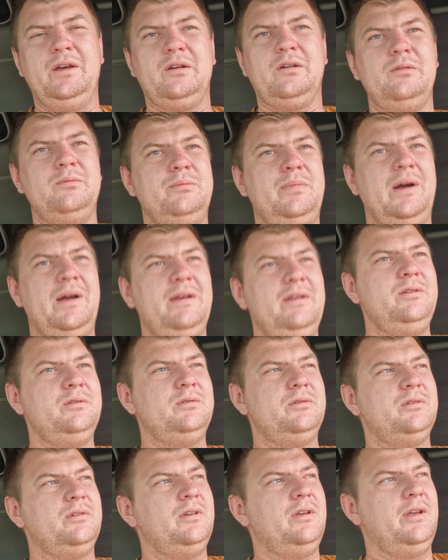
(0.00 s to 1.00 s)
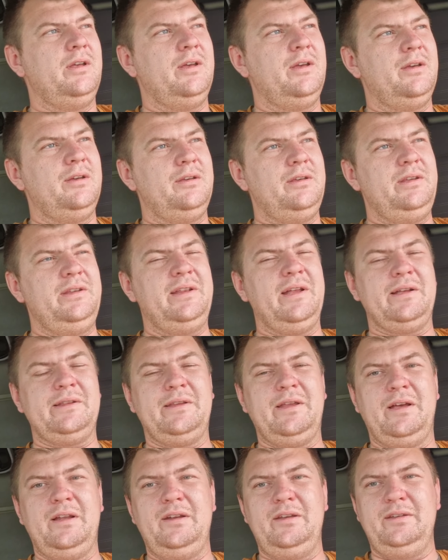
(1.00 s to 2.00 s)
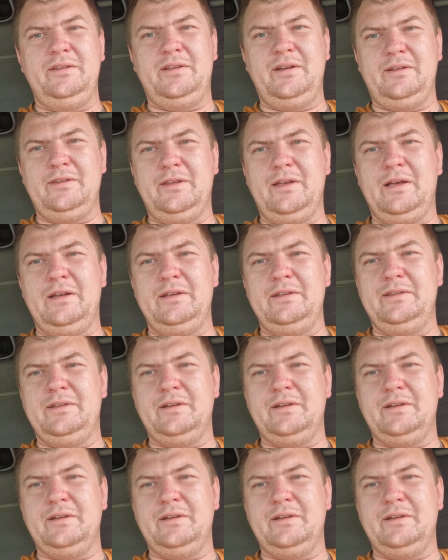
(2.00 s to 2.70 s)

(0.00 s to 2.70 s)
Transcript: kombajnu i tak dalej, i tak dalej.